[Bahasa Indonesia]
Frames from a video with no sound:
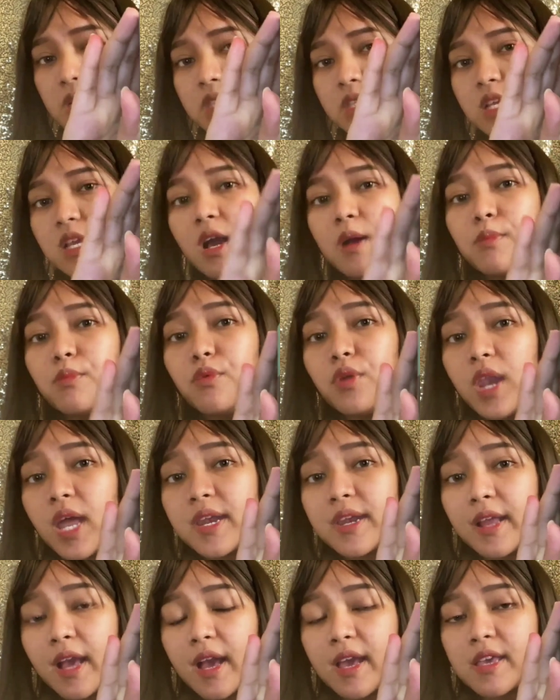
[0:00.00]
3
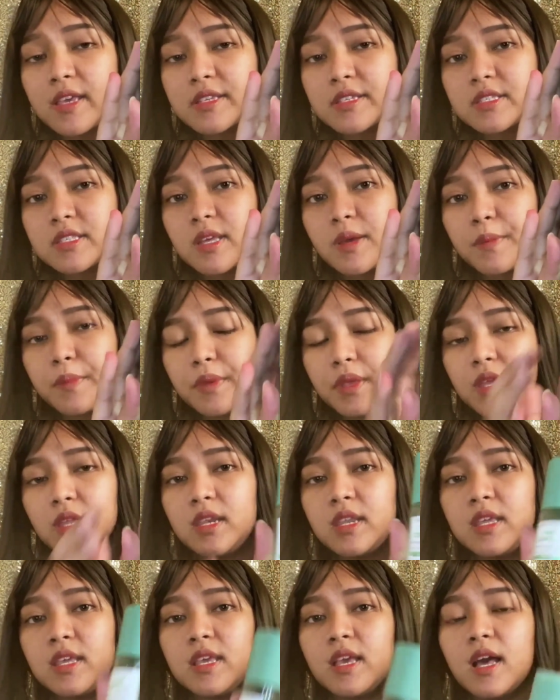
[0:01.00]
bulan guys, tapi
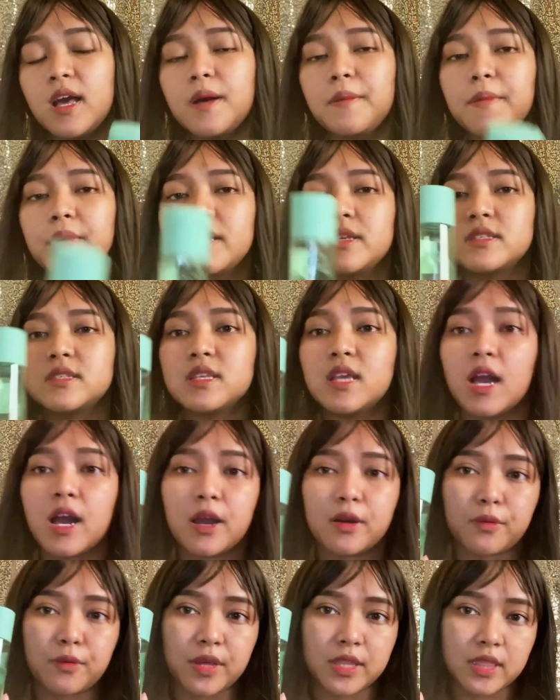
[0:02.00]
dia masih
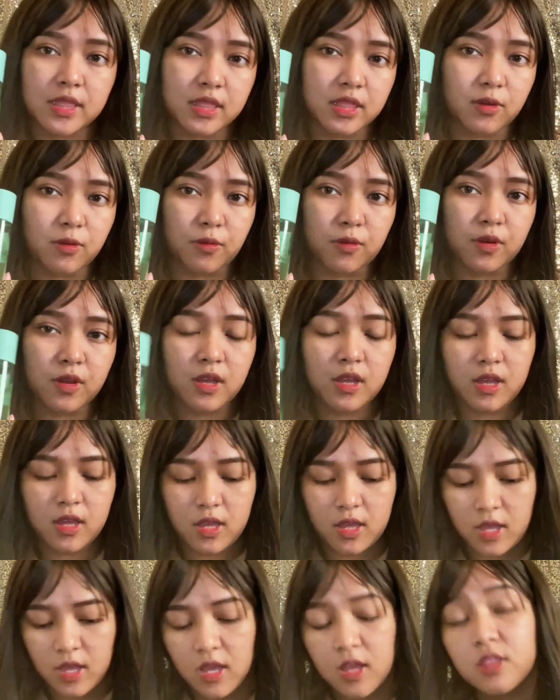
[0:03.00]
awet tuh.
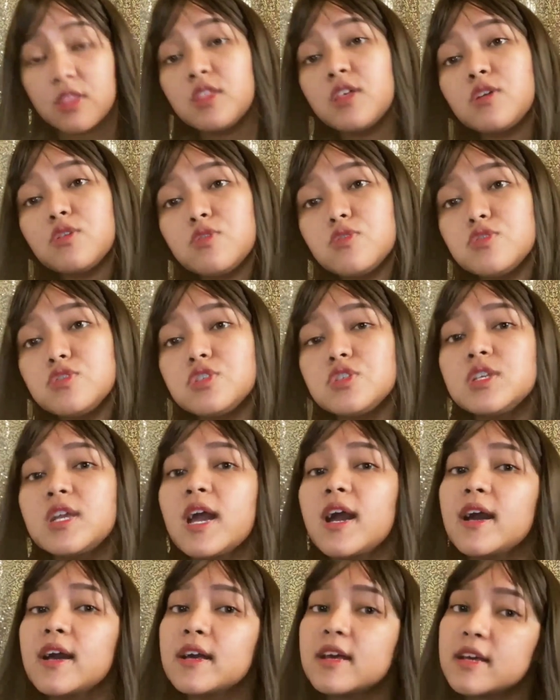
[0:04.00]
Terus
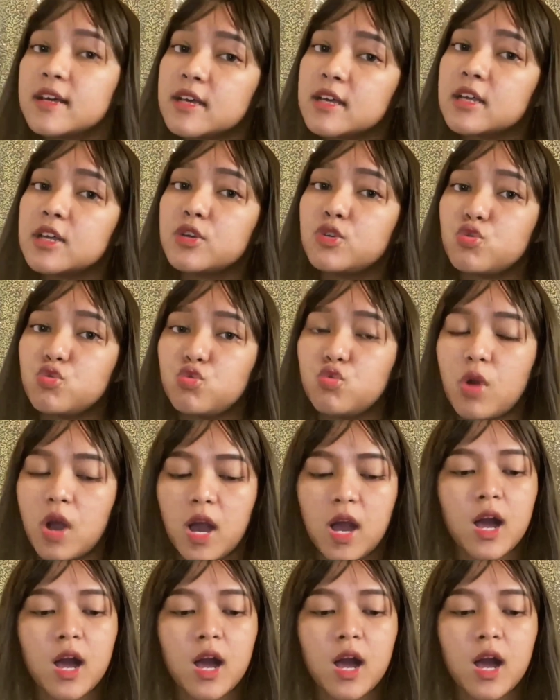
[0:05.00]
yang kedua